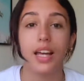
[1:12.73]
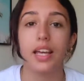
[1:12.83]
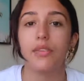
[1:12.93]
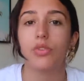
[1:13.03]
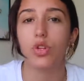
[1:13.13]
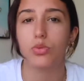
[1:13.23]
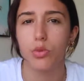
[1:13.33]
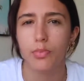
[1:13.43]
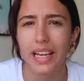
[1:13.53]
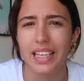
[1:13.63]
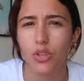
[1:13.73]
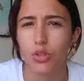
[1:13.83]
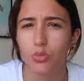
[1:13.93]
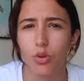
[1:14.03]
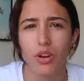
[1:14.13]
et il faut que je me maquille, que
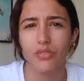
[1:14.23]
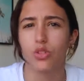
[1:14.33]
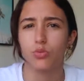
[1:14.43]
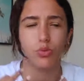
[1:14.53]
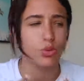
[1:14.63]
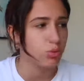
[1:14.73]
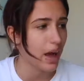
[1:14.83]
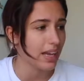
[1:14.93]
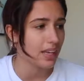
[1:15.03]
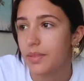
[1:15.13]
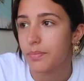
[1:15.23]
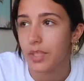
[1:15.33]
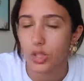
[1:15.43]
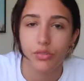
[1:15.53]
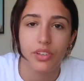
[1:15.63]
je me coiffe, que je me swag,
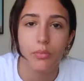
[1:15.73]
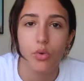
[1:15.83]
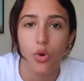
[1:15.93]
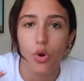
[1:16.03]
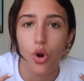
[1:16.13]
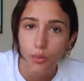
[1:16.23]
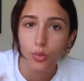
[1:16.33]
mais je vais me